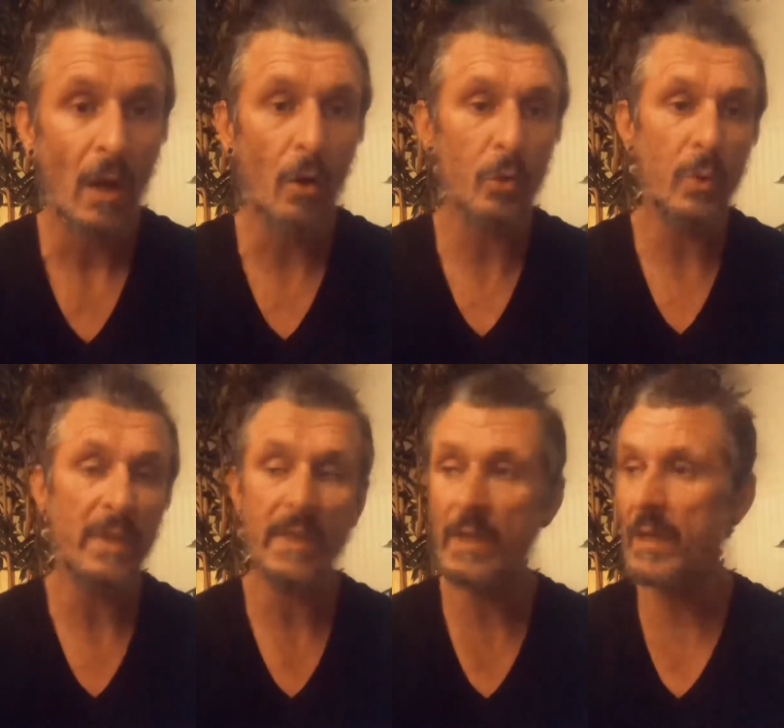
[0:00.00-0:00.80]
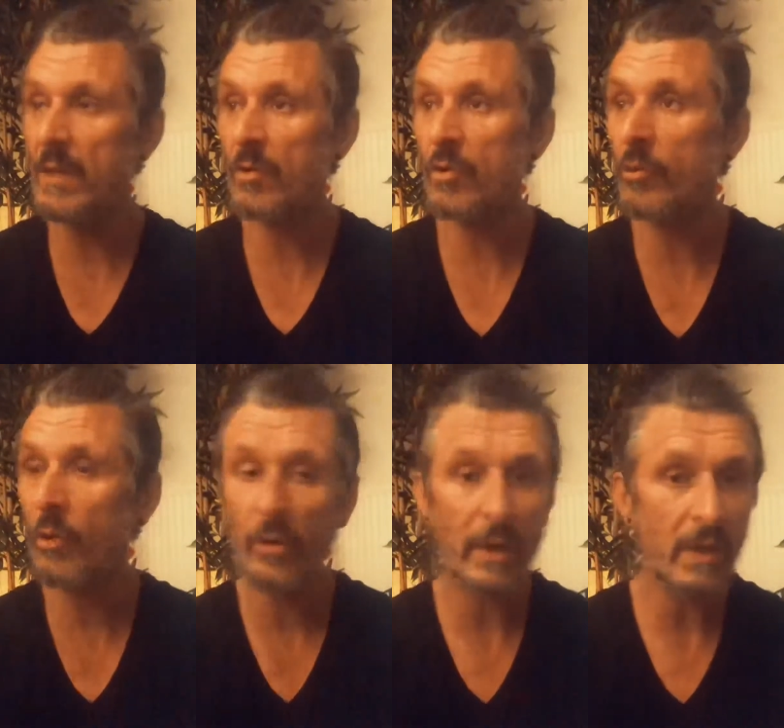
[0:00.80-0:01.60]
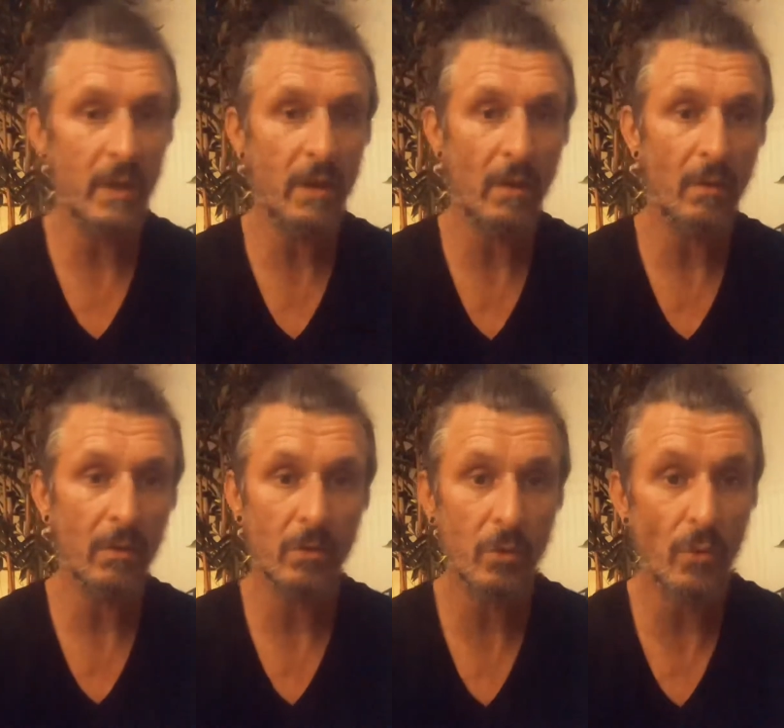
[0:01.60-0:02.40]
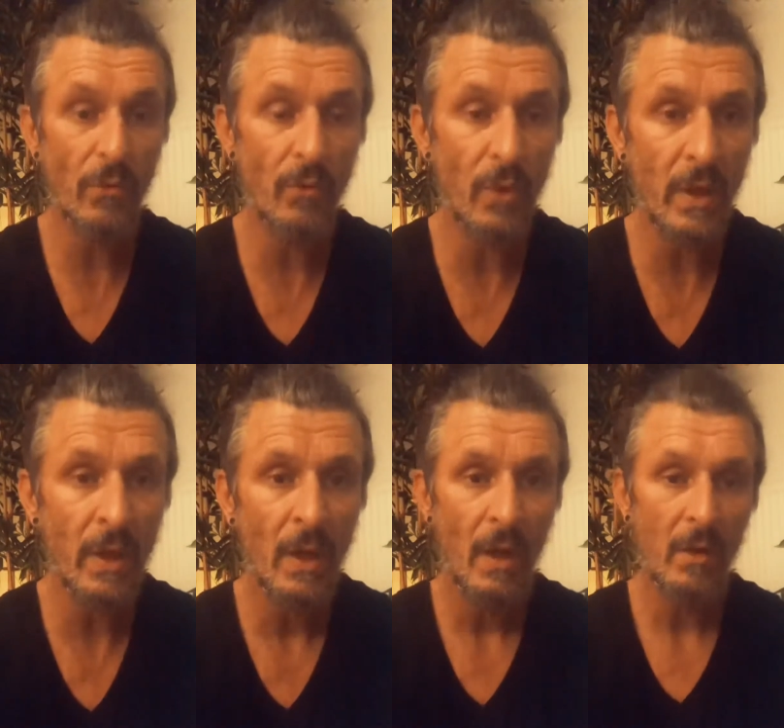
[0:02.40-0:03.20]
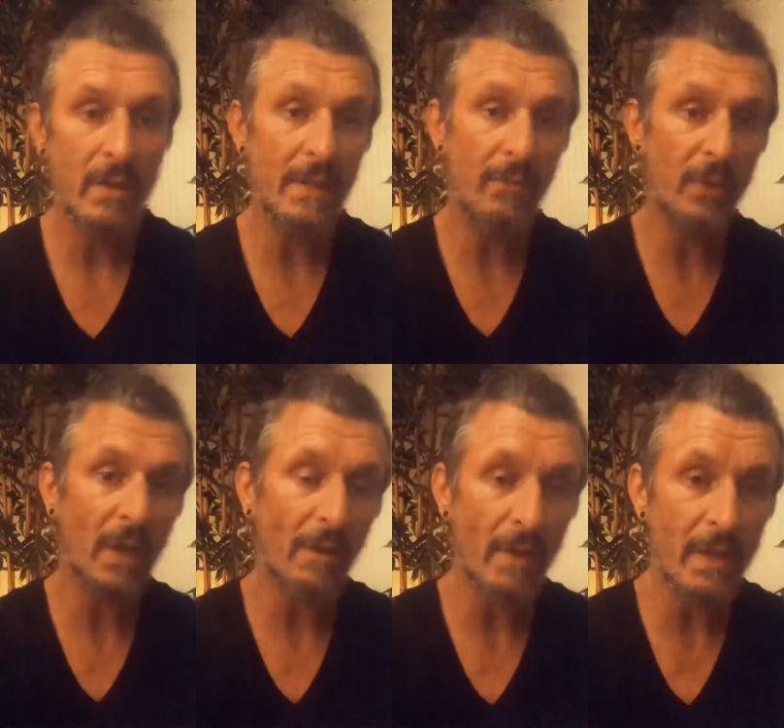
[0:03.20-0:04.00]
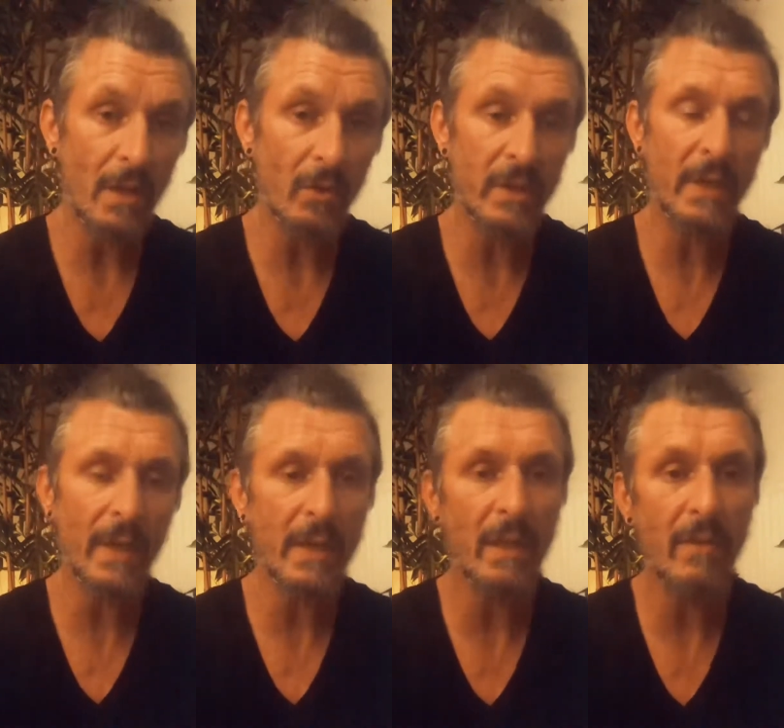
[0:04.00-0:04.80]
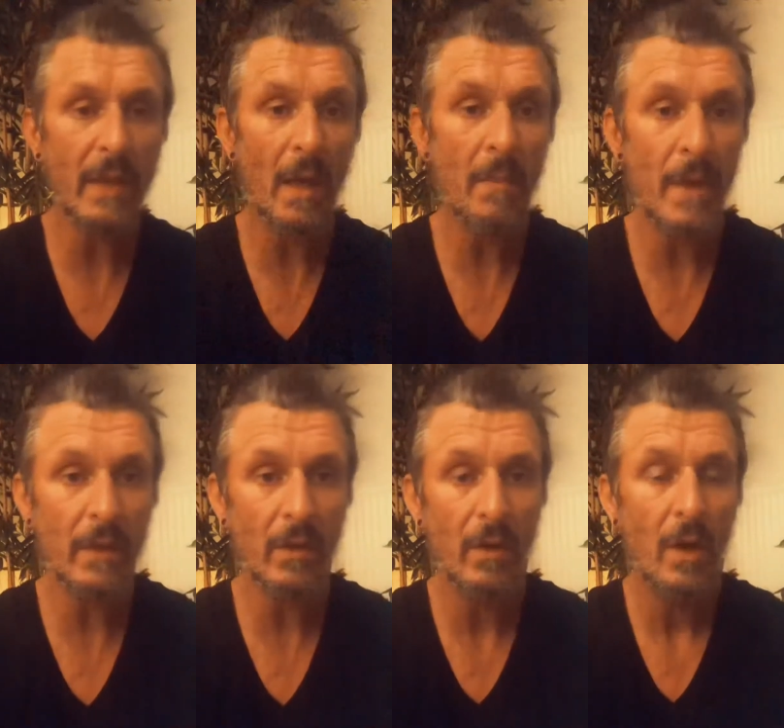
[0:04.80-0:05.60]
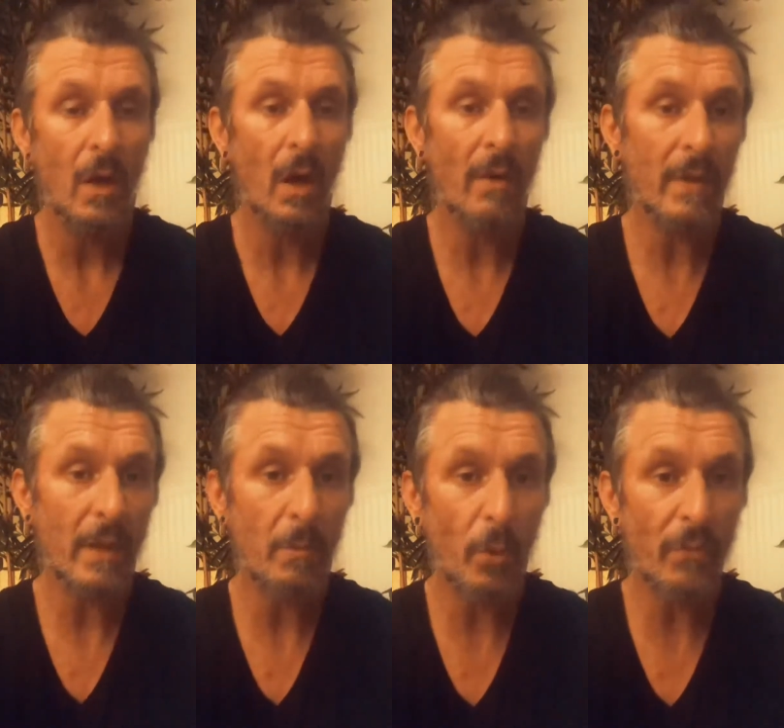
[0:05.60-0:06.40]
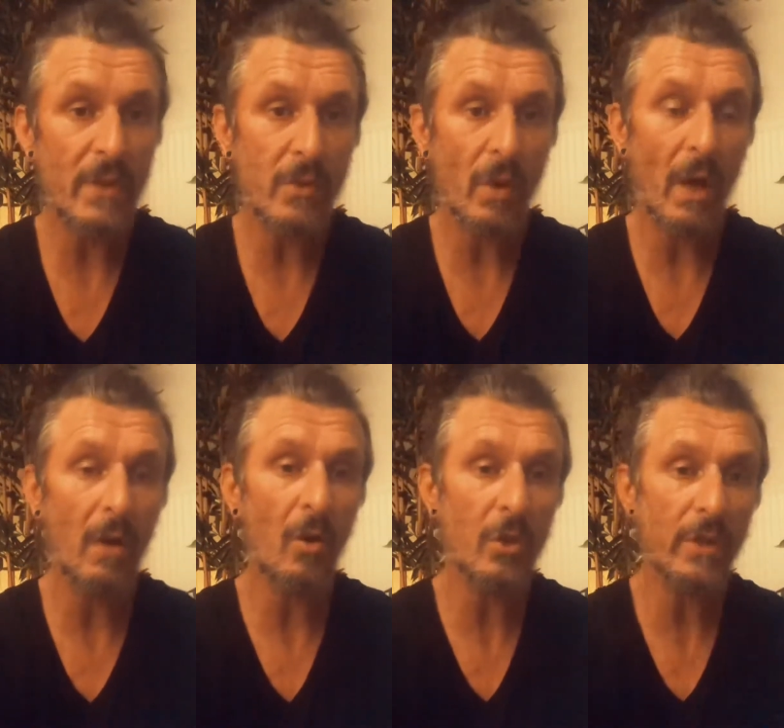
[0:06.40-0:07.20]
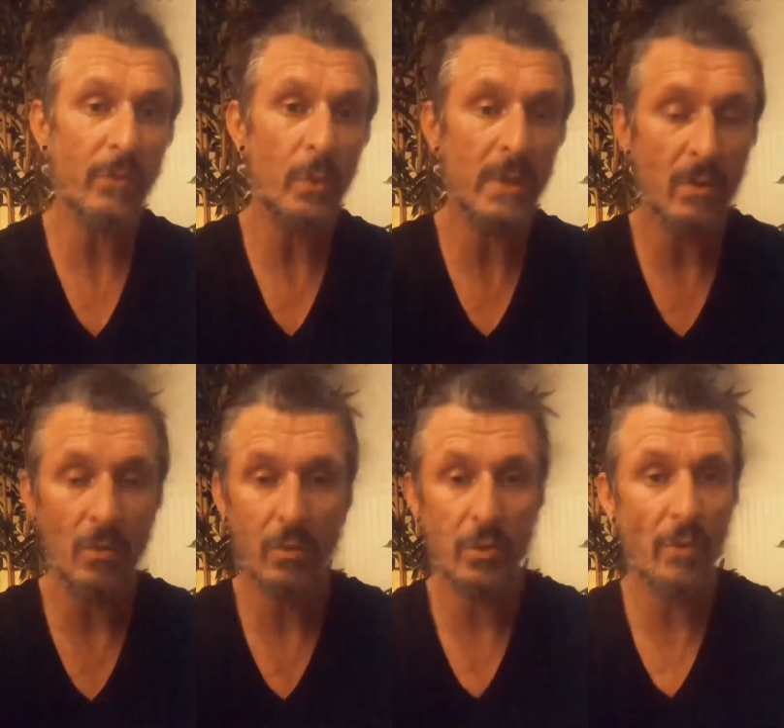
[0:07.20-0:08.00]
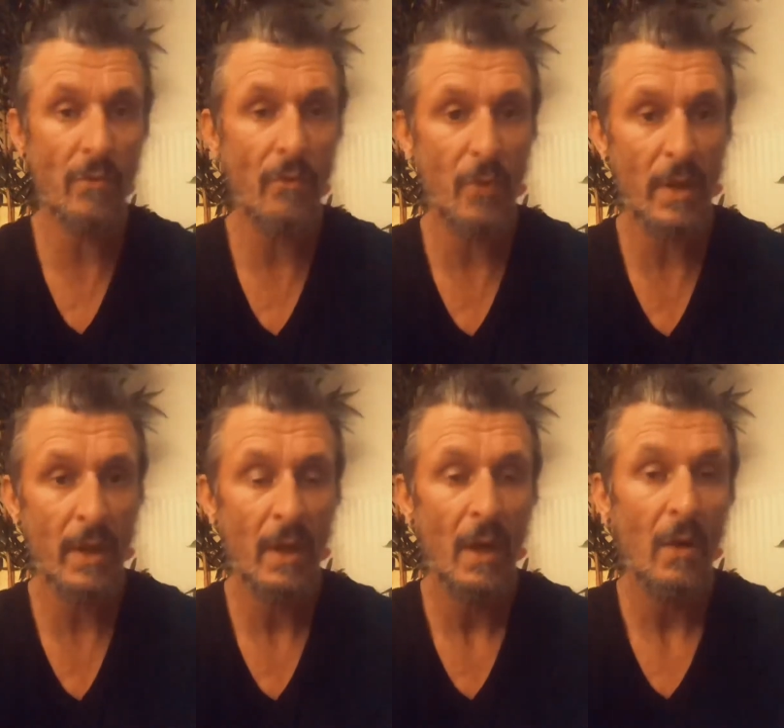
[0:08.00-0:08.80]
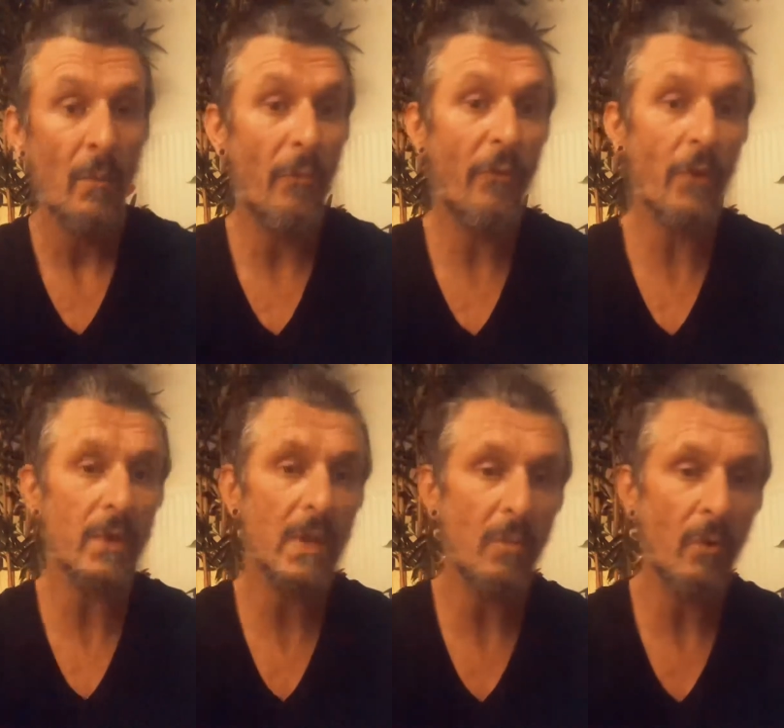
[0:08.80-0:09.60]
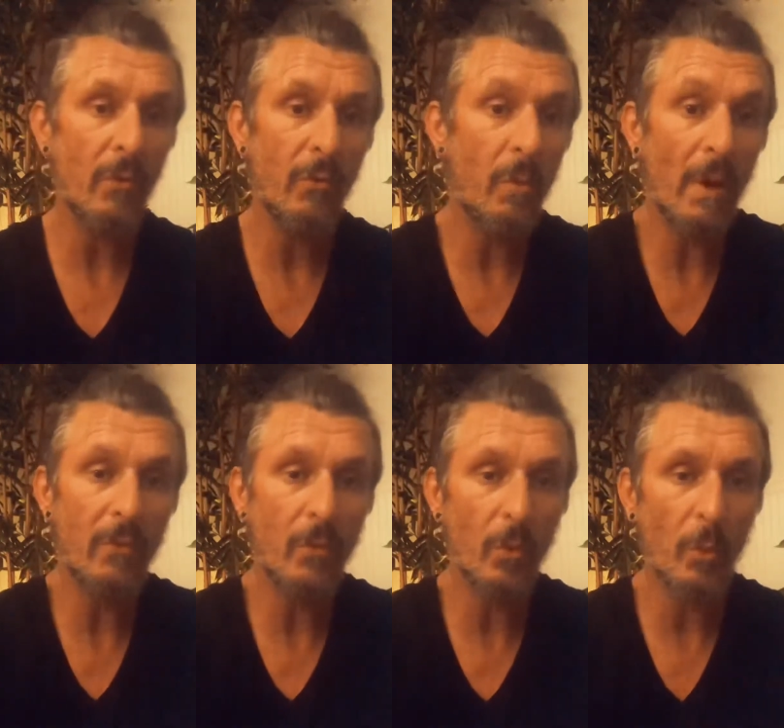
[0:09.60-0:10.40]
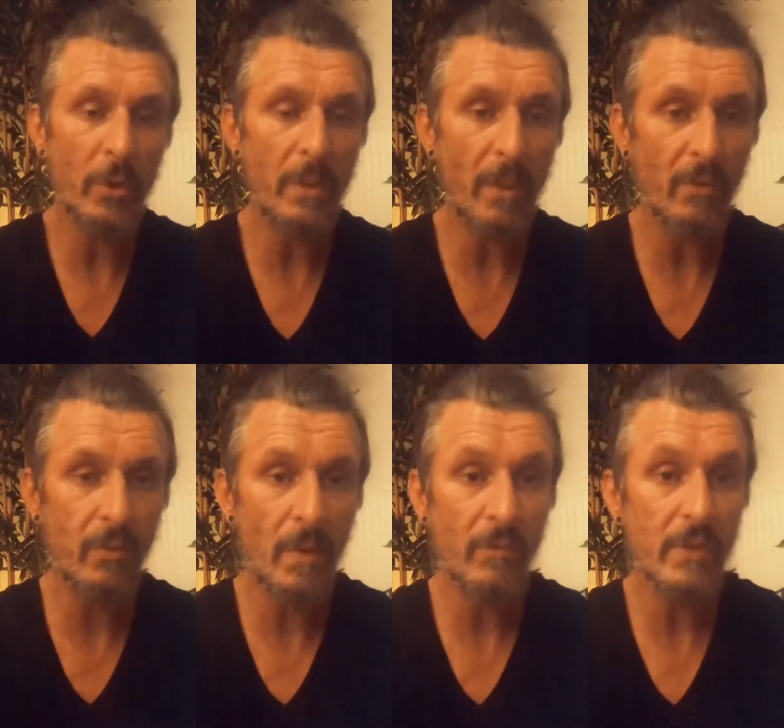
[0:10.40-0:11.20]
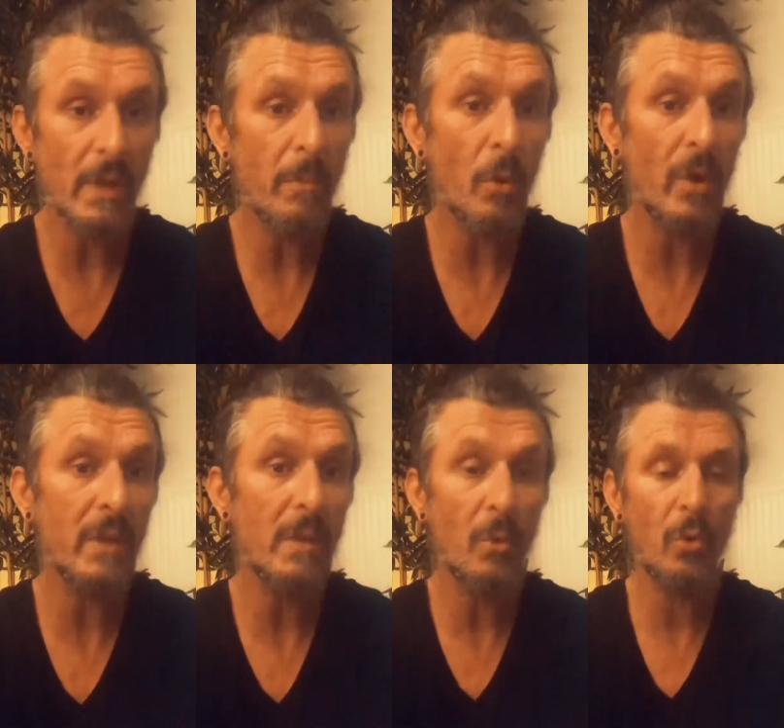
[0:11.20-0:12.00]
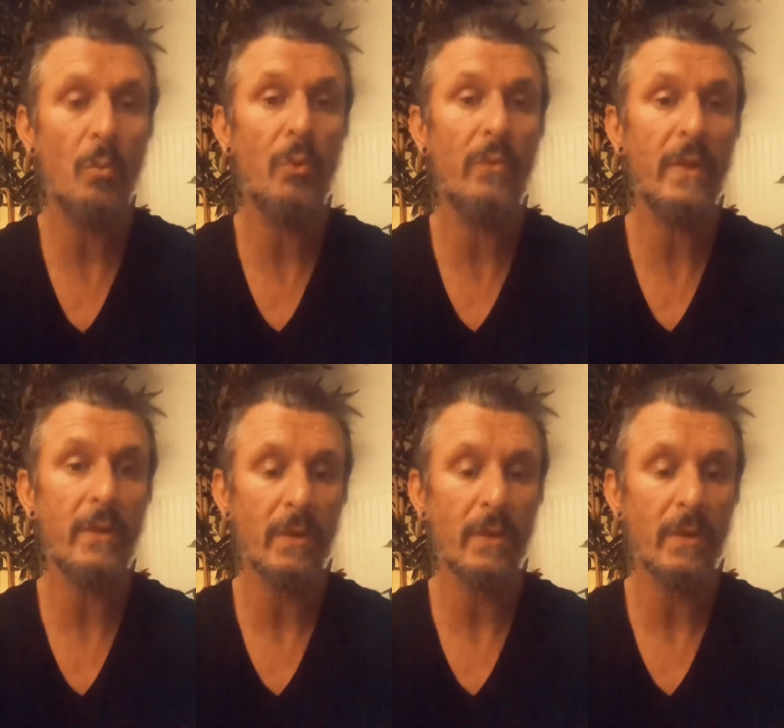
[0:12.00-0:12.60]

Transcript: En cuisine, en chandronnerie, en ce que vous voulez. Si vous travaillez en direct avec un maître, avec un professeur, un grand chef cuistot, ce que vous voulez, forcément, bah, vous, le comprenez par vous-même, vous allez progresser beaucoup plus vite.